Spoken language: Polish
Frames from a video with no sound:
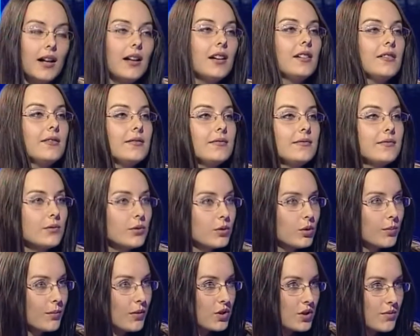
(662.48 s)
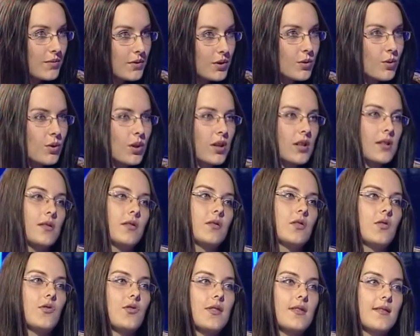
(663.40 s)
Ale to może być drugie
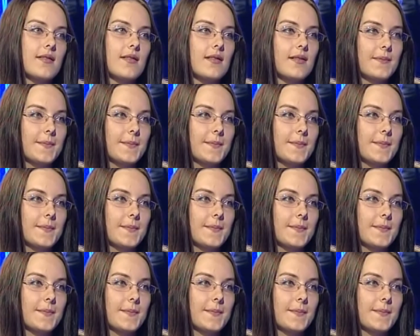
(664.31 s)
stópki.